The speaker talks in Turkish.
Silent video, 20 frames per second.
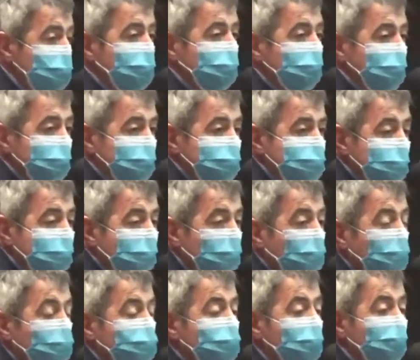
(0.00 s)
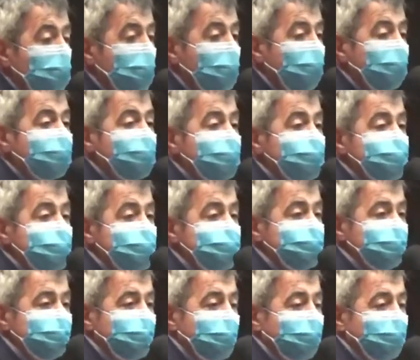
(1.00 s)
iyi bilecek otopark
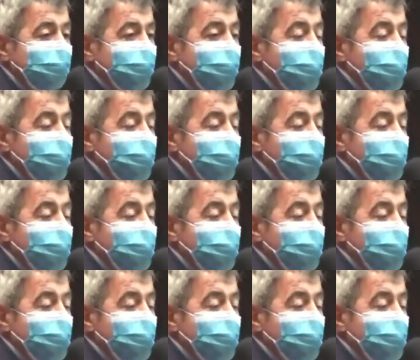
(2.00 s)
yasası var.